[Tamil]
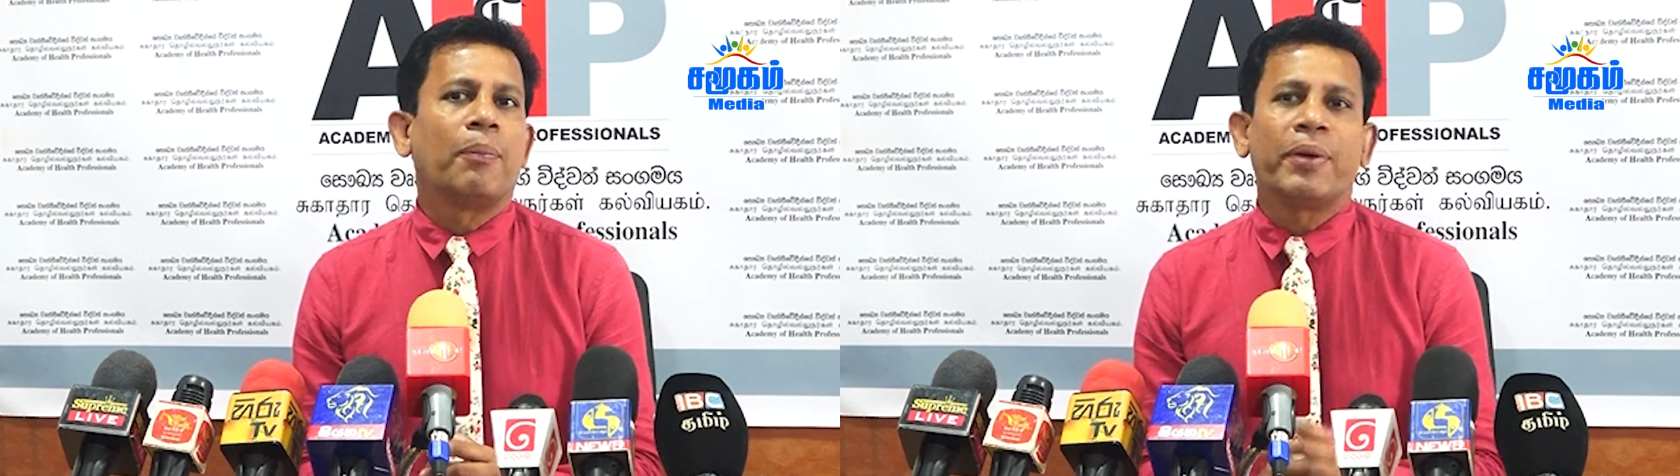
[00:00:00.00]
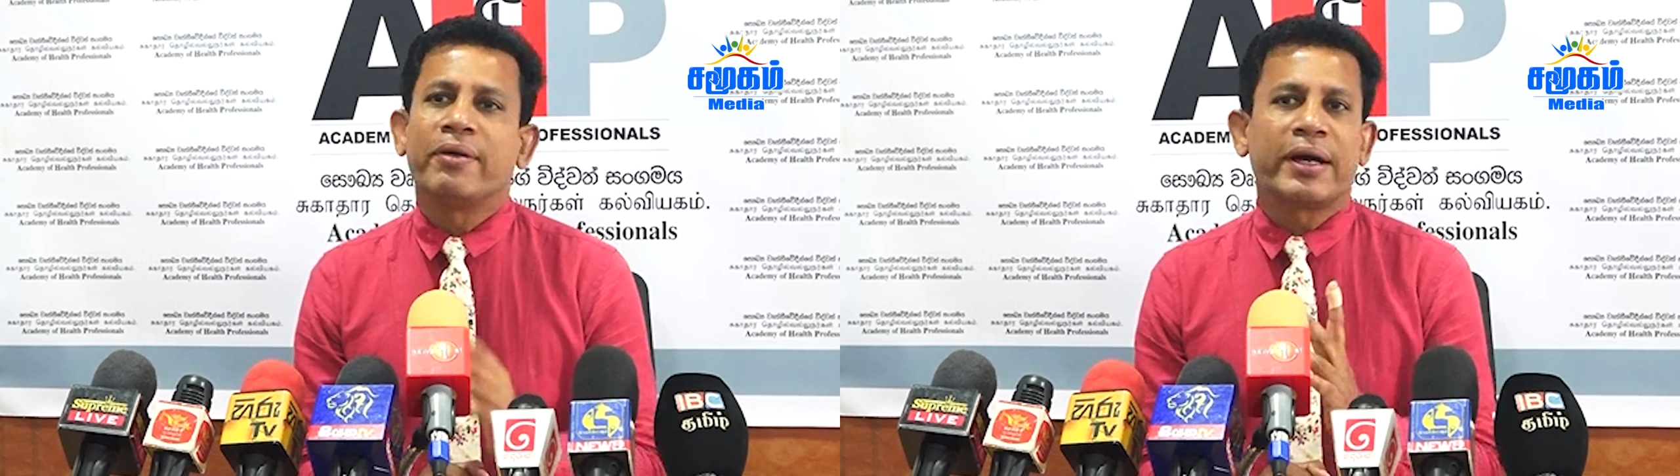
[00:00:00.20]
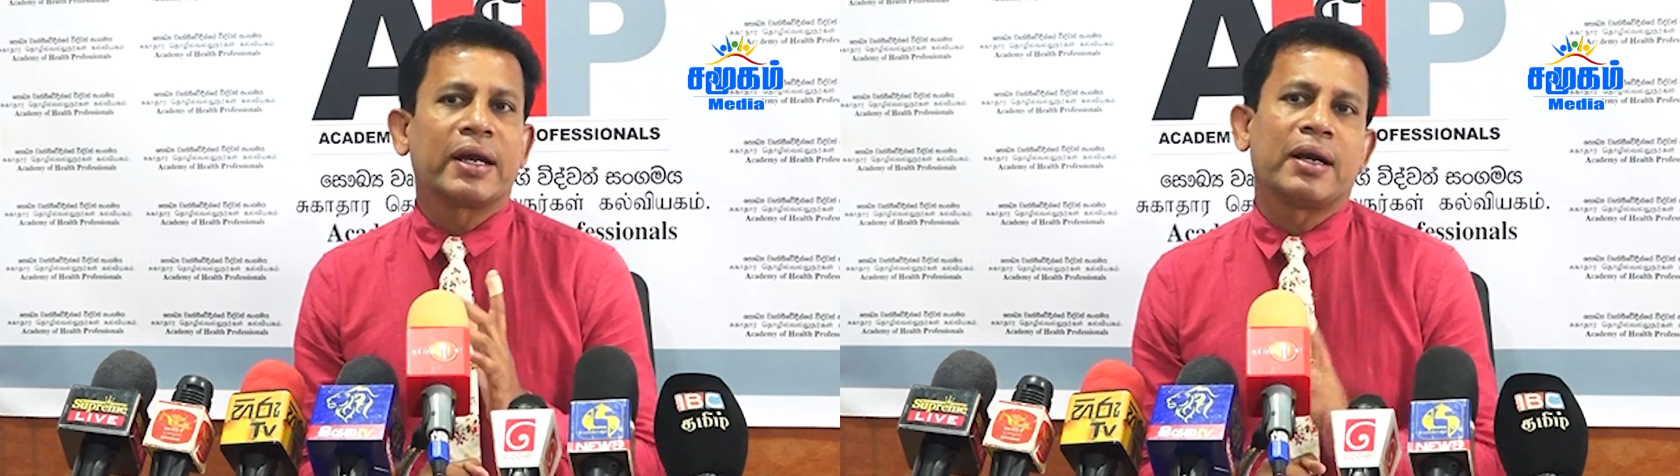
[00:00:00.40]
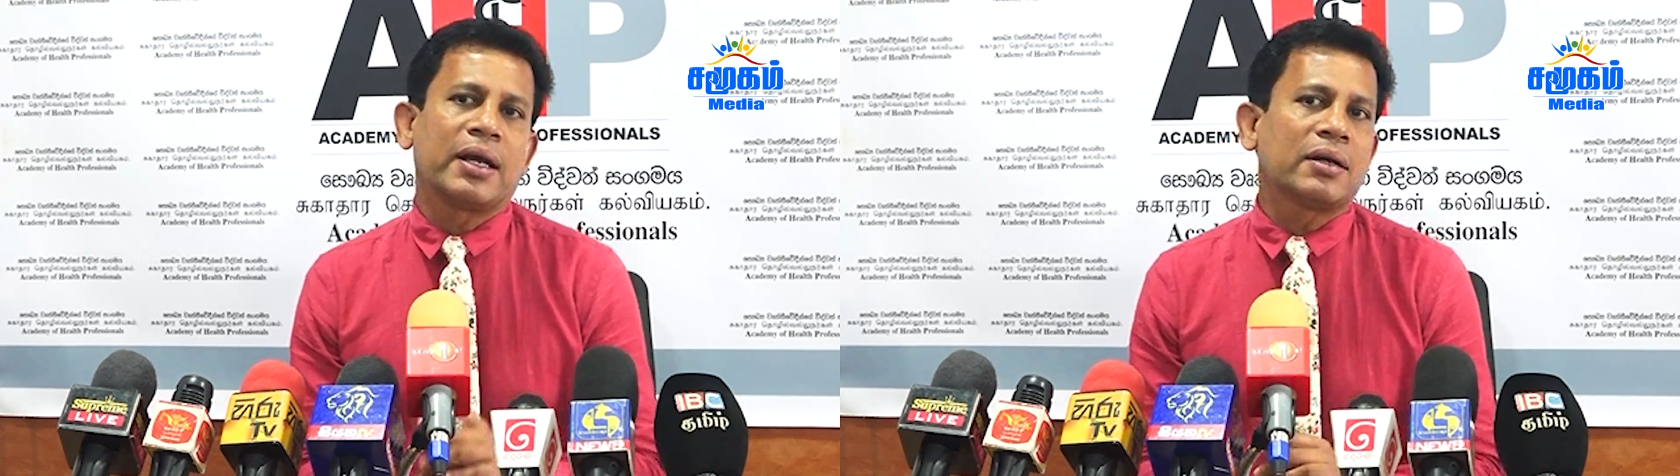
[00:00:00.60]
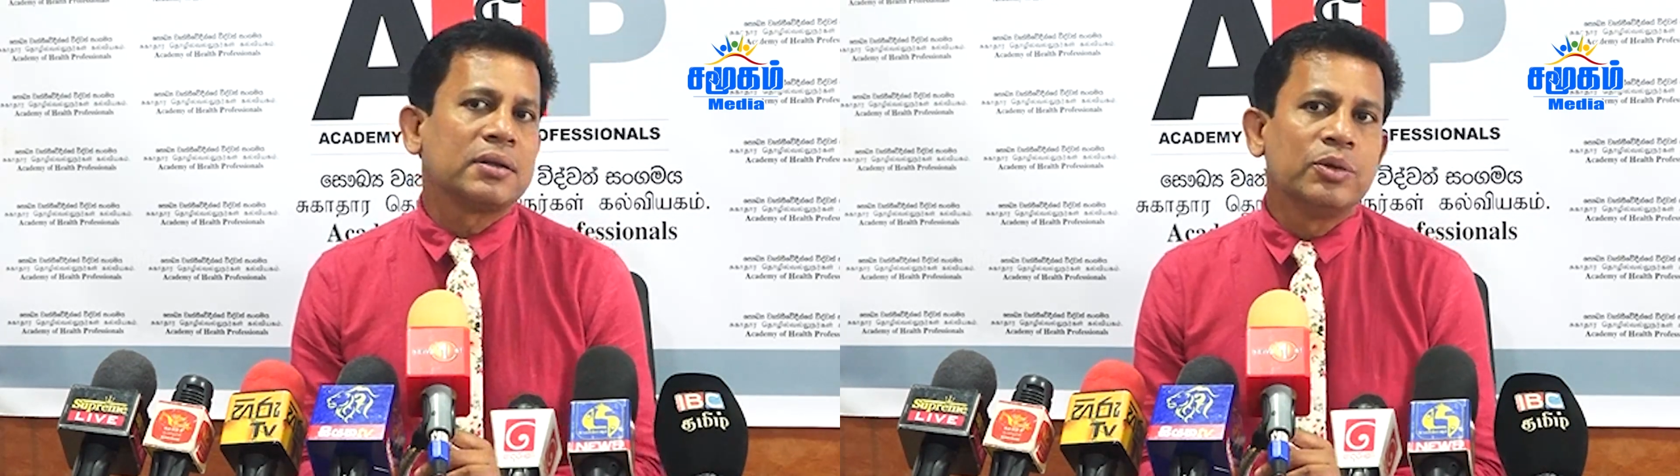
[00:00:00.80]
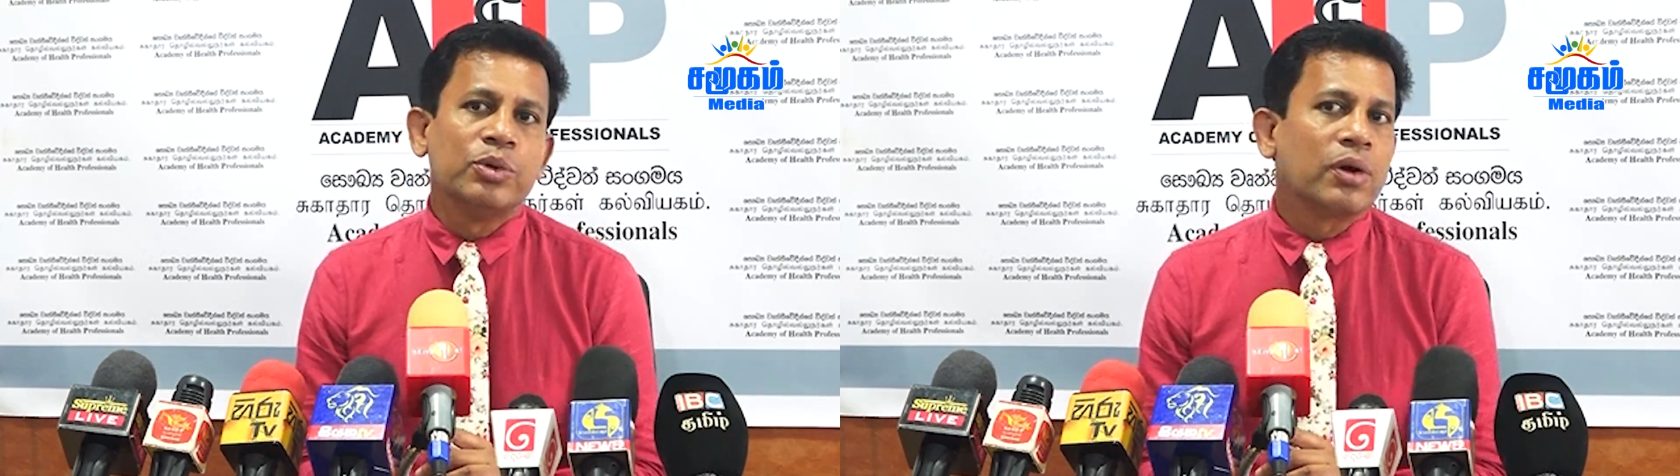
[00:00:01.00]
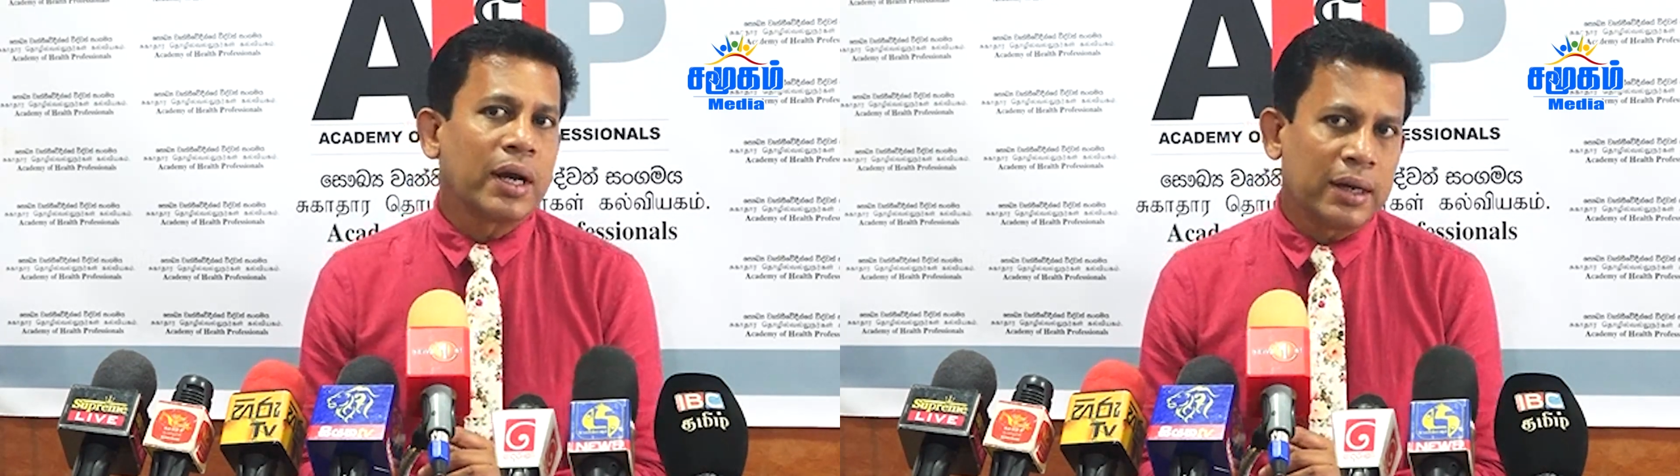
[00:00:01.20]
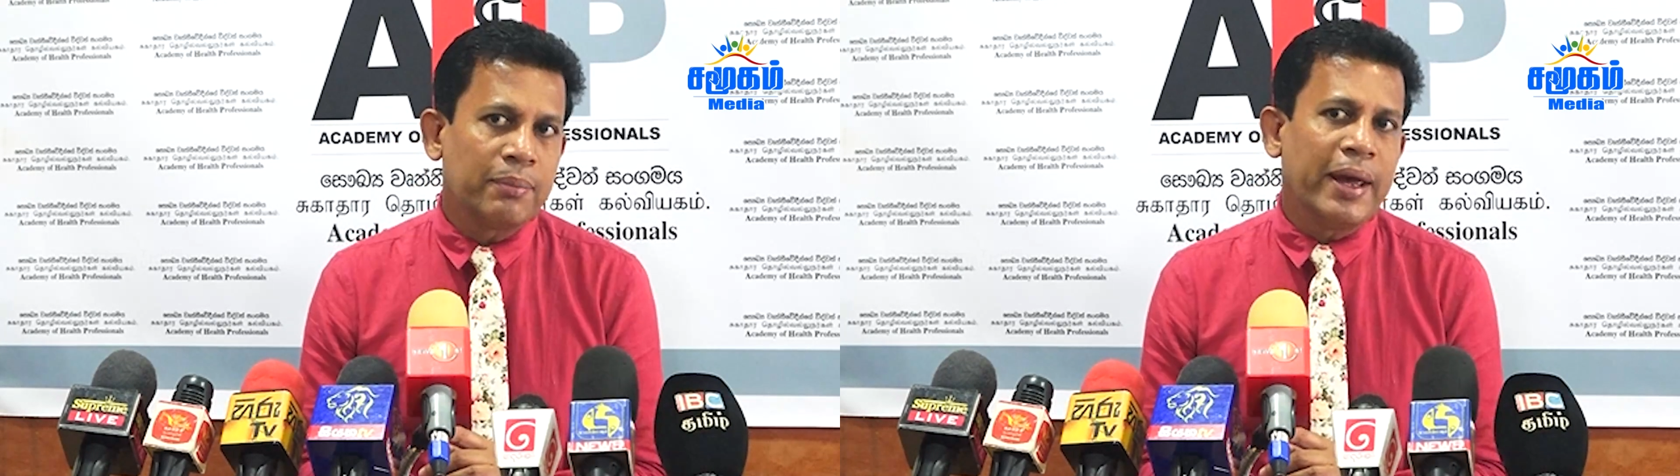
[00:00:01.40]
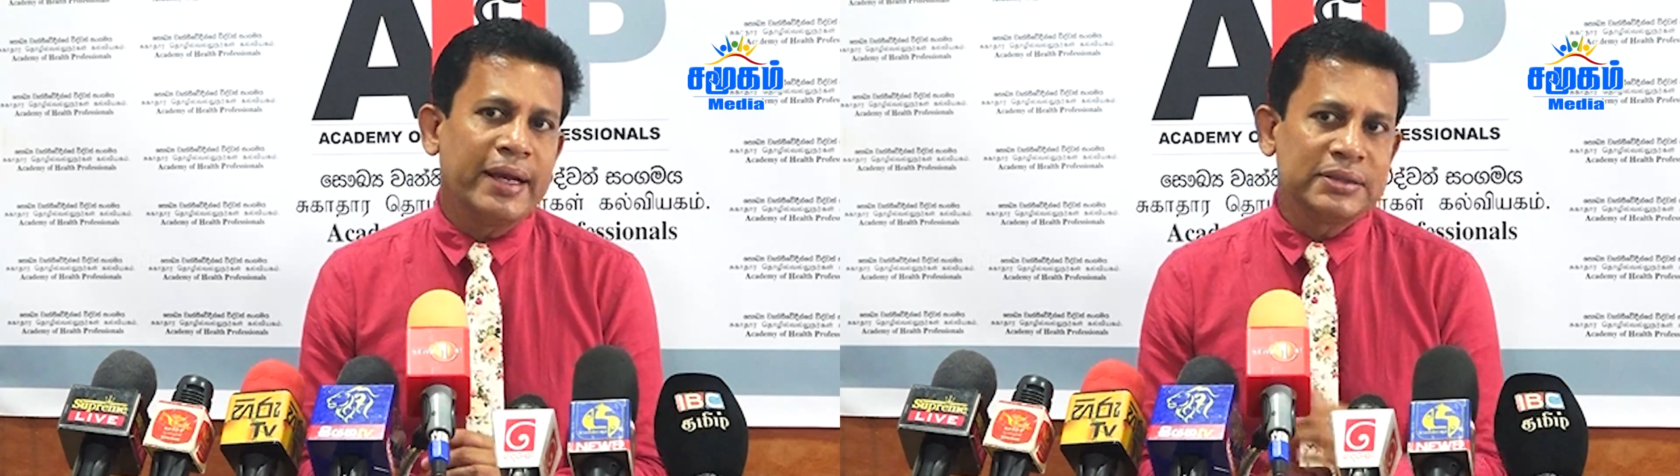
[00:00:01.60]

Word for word: காத்திருக்க வேண்டுமா என்பதை